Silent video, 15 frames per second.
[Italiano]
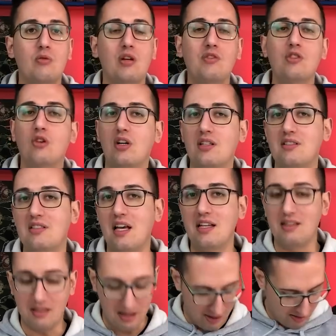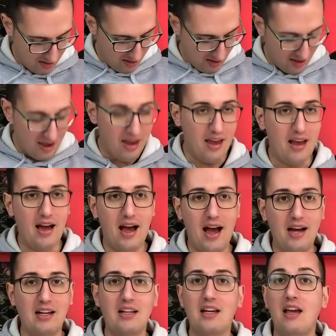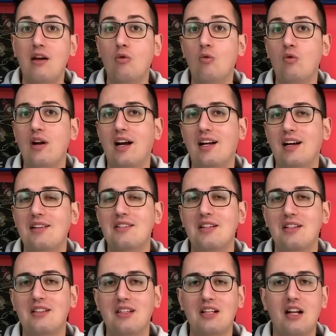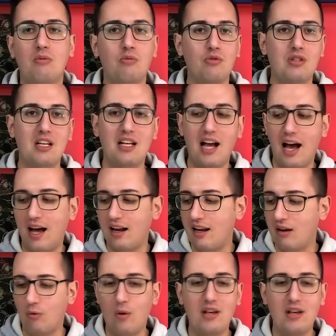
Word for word: una videocassetta e anche una cassettina musicale.